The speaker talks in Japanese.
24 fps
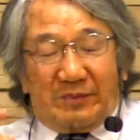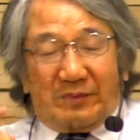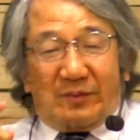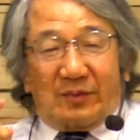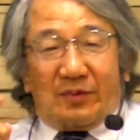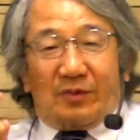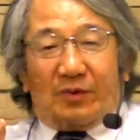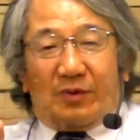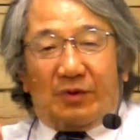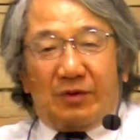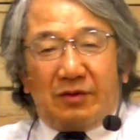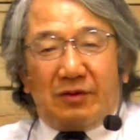
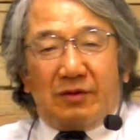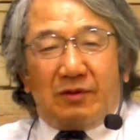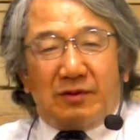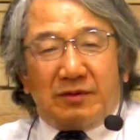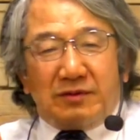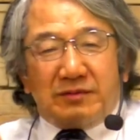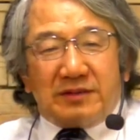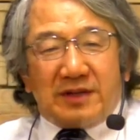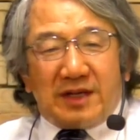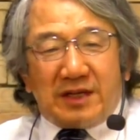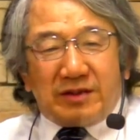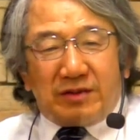この
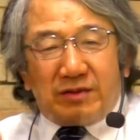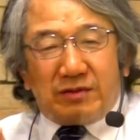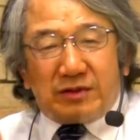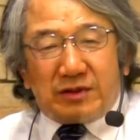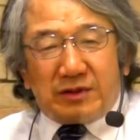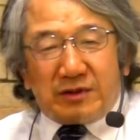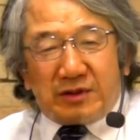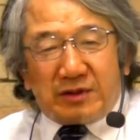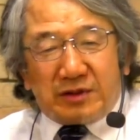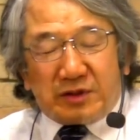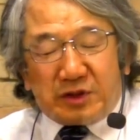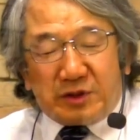女の
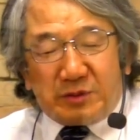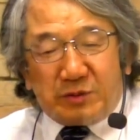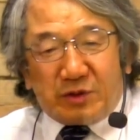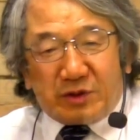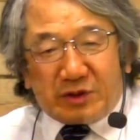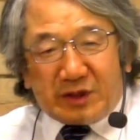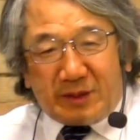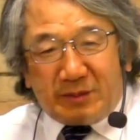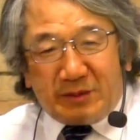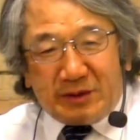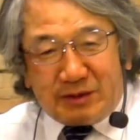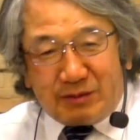罪の
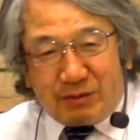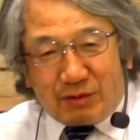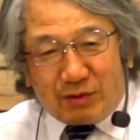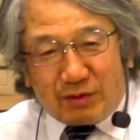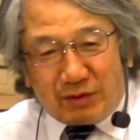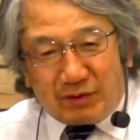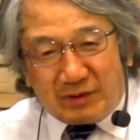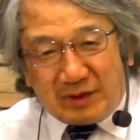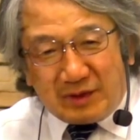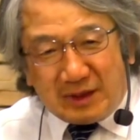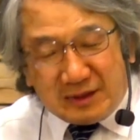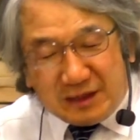ためにもこ
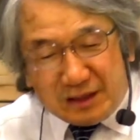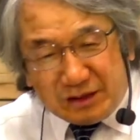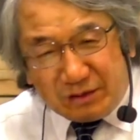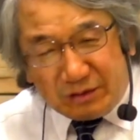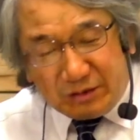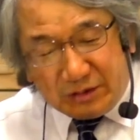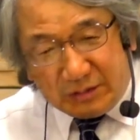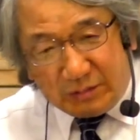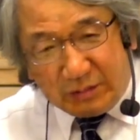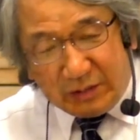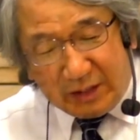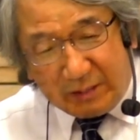の女たちの
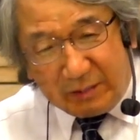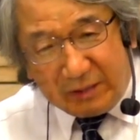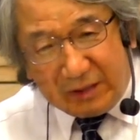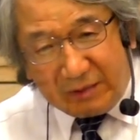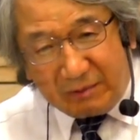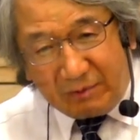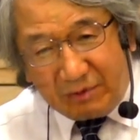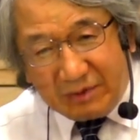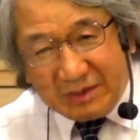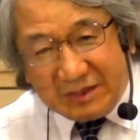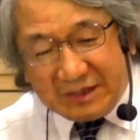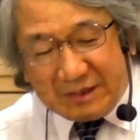罪のために
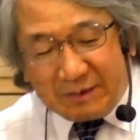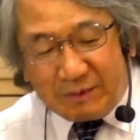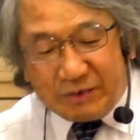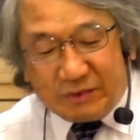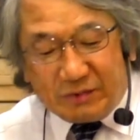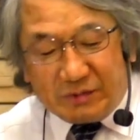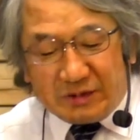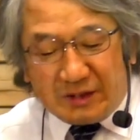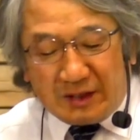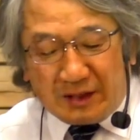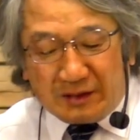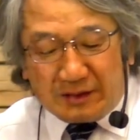もイエス様は十
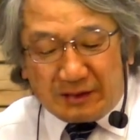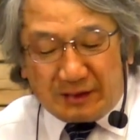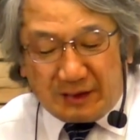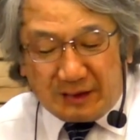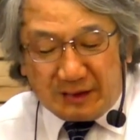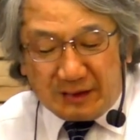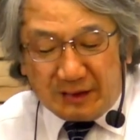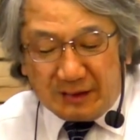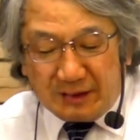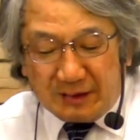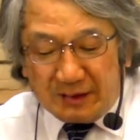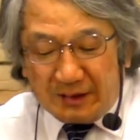字架あって